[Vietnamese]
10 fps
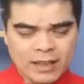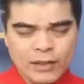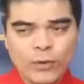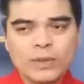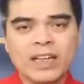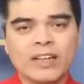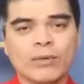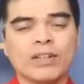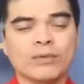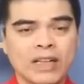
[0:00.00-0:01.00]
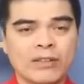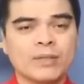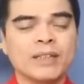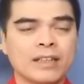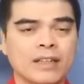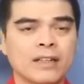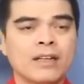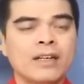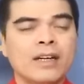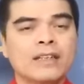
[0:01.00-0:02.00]
cái hũ tài lộc ở chỗ nào trên bàn thờ
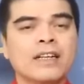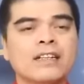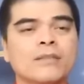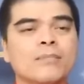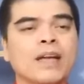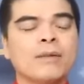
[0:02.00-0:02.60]
để được